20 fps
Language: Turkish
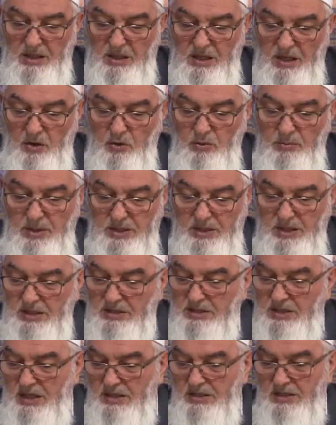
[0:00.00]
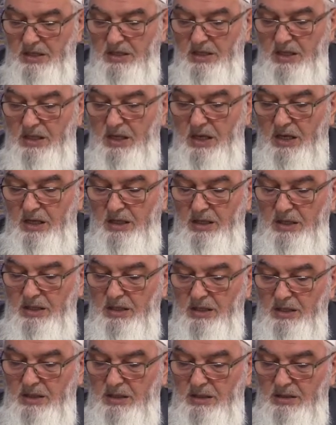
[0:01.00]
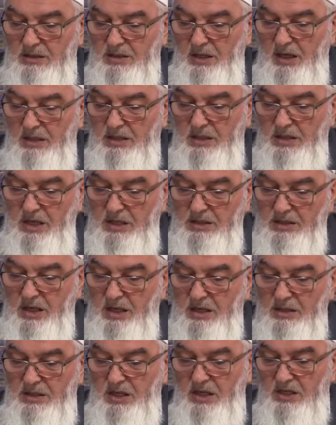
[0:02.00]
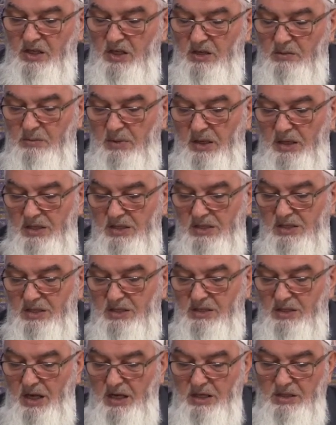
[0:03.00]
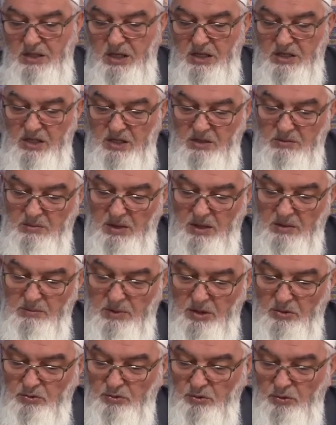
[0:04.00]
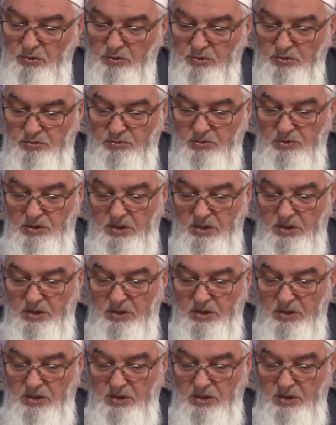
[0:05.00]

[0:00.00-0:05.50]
kavmede, celsede de tadil erkanı terk etmek, istikrarı terk etmek mekruh olur.